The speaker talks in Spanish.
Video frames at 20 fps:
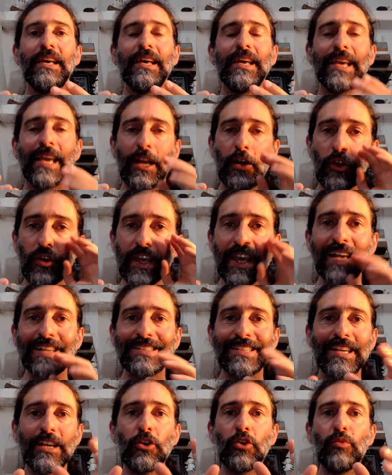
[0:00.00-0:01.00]
que lo que
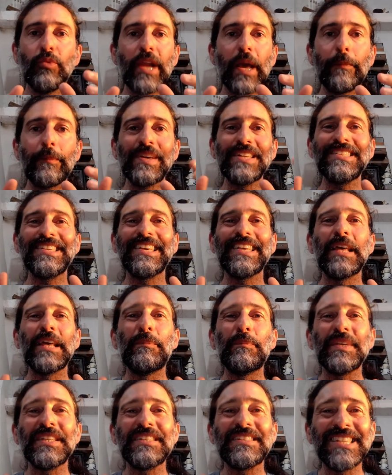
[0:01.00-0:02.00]
hace es como una especie de
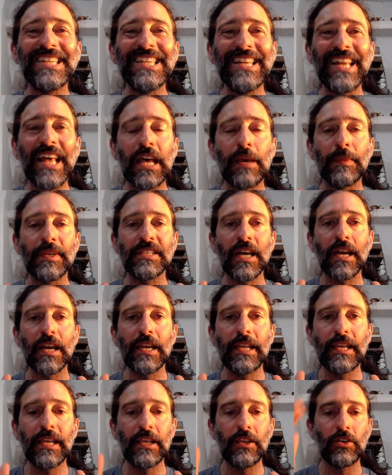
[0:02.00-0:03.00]
piscina de metal
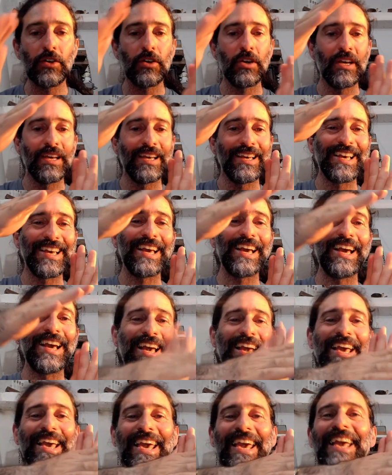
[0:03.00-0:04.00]
líquido
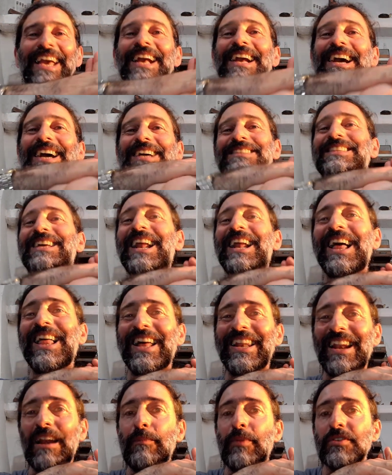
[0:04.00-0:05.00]
encastrada
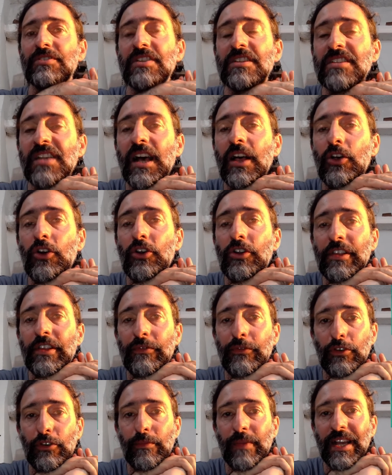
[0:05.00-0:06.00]
en el procesador, de
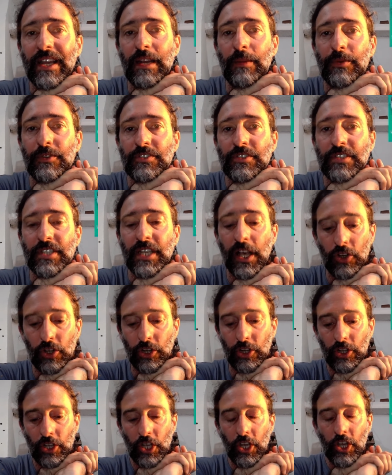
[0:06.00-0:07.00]
forma que el
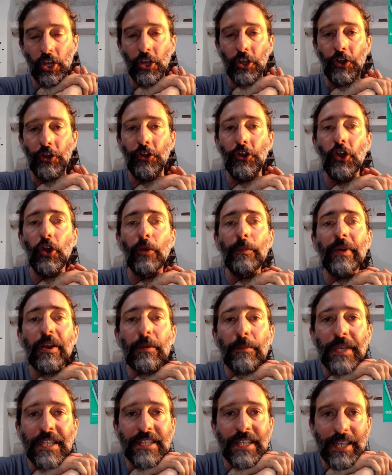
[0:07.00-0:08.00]
procesador no
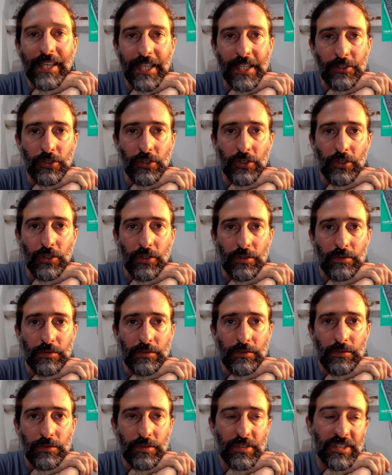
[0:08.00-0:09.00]
permita que eso
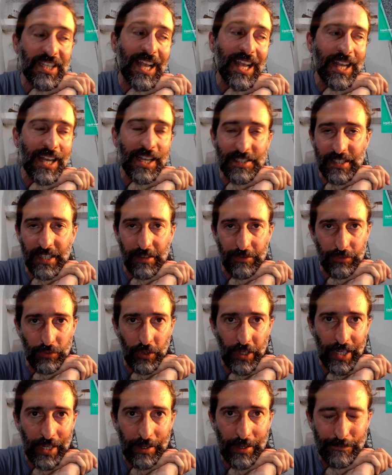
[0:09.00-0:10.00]
salga hacia
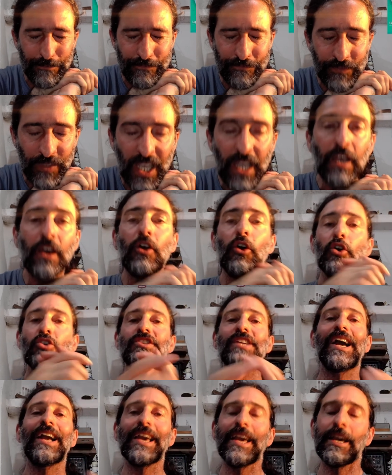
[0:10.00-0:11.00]
afuera. O
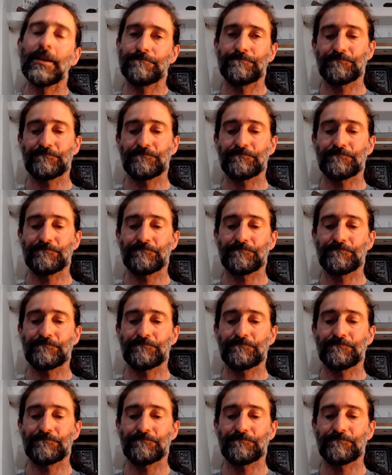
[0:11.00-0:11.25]
sea que